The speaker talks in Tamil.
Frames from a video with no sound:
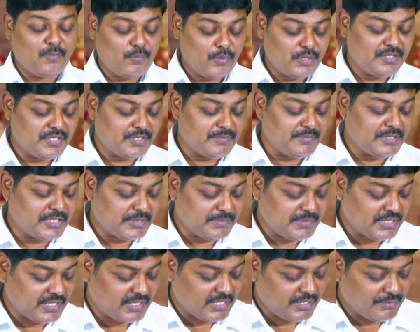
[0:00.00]
ஒன்று
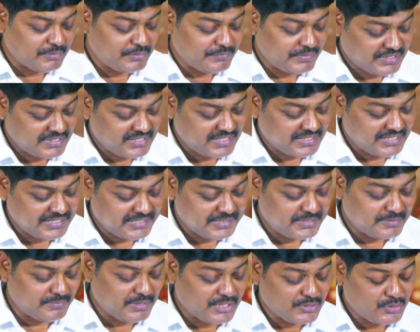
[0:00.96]
மற்றும் இரண்டாவது வசனத்தை
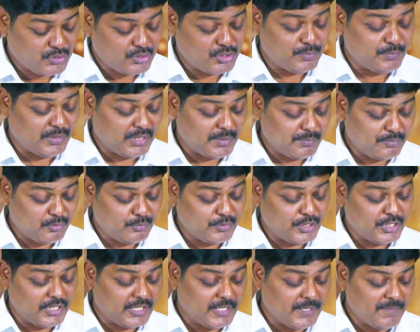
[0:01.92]
எடுத்து வாசித்து
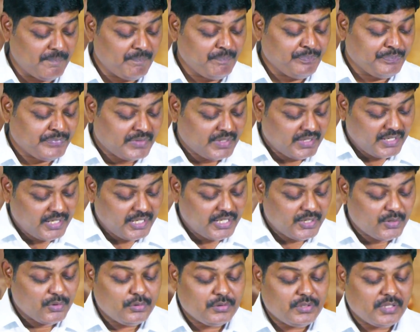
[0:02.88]
பார்ப்போம் ஏன்னா
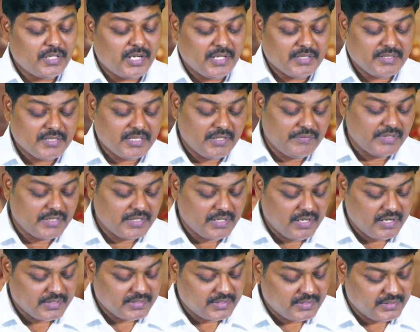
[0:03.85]
ஏரோது ராஜாவின்
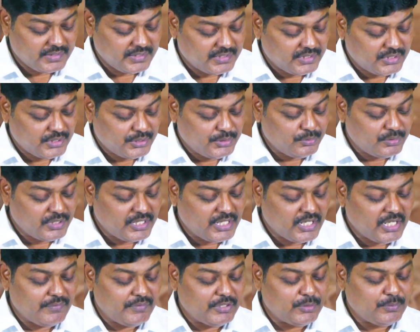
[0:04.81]
நாட்களில்
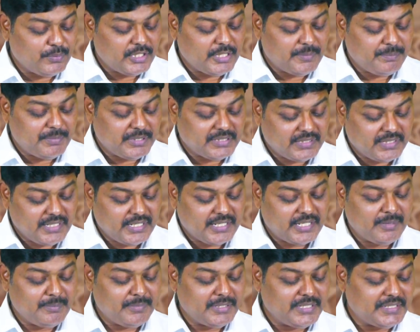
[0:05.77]
யுதியாவில் உள்ள
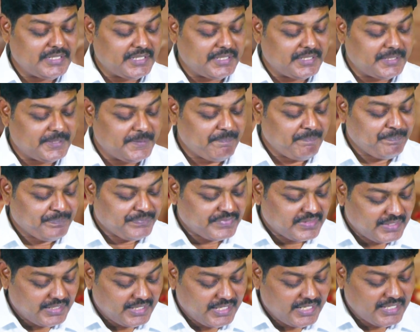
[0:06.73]
பெத்தலகமிலே
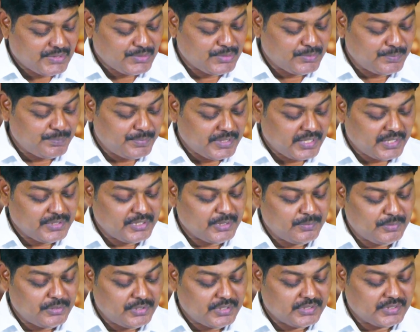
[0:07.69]
இயேசு
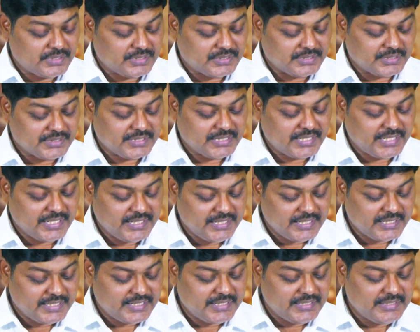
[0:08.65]
பிறந்த பொழுது
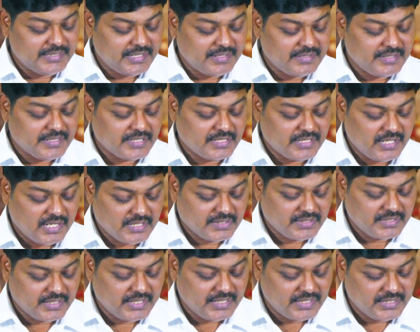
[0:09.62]
கிழக்கிலிருந்து
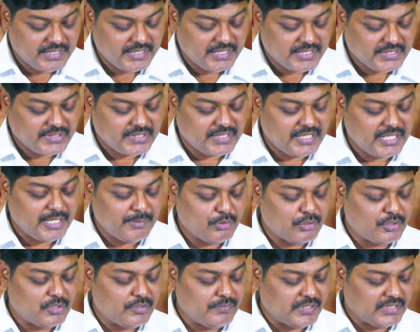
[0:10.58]
சாஸ்திரிகள்
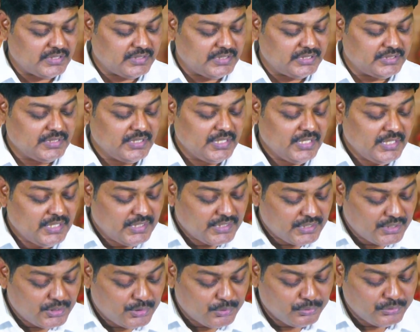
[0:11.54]
எருசலேமுக்கு வந்து
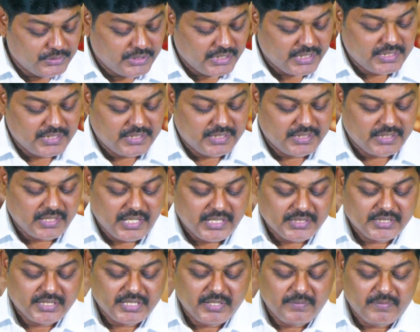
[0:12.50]
யூதருக்கு
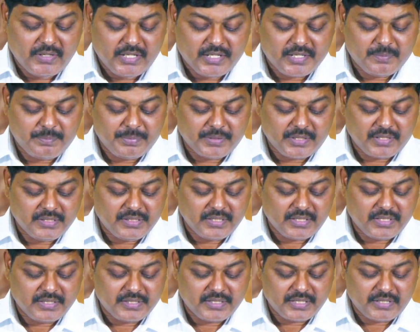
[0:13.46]
ராஜாவாக
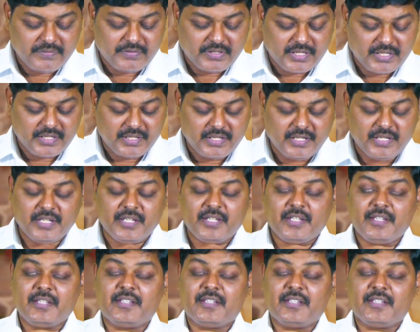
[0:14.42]
பிறந்திருக்கிறவர் எங்கே